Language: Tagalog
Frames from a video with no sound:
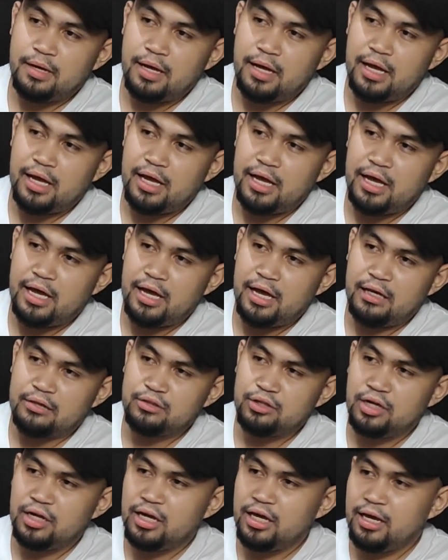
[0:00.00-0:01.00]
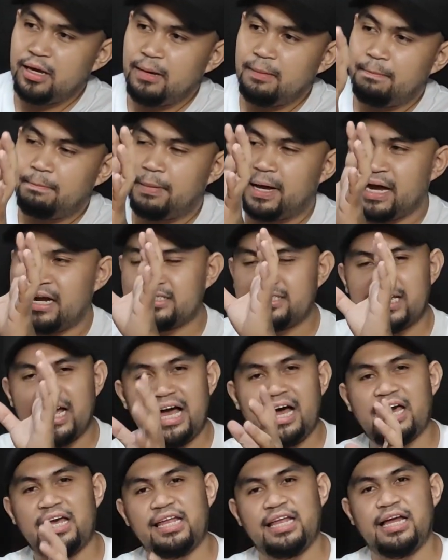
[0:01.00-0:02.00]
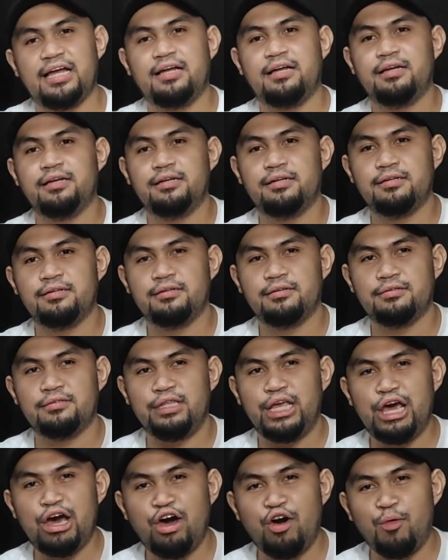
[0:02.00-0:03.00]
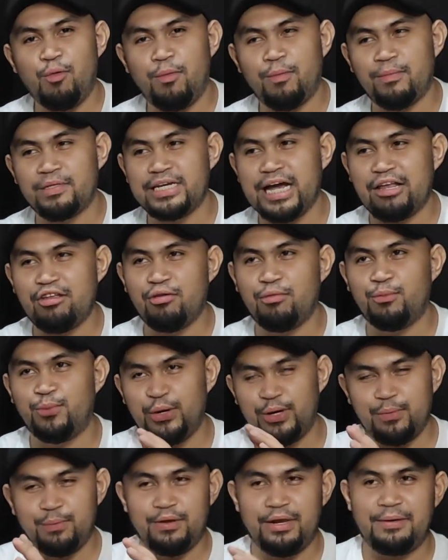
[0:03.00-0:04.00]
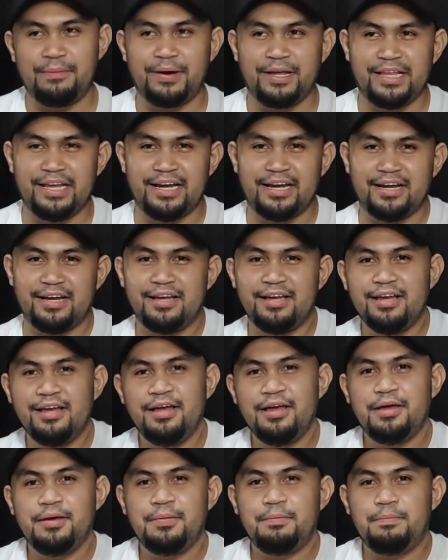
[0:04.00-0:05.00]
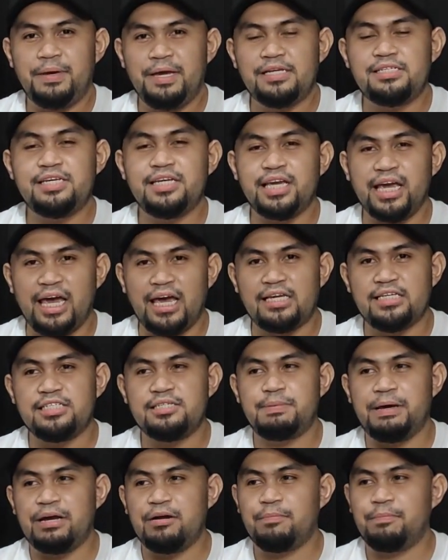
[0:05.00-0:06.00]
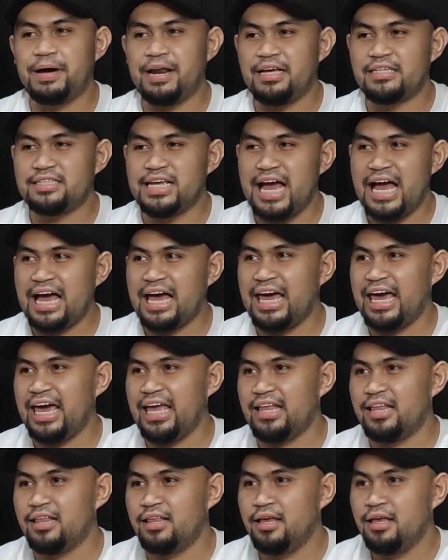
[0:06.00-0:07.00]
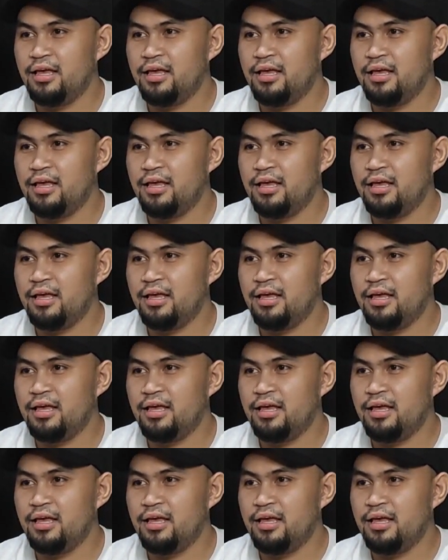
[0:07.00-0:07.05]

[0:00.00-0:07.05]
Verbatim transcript: Uh, actually, para sa akin ah, hindi ako masyadong bumibili pa ng PC case. Pero para sa akin,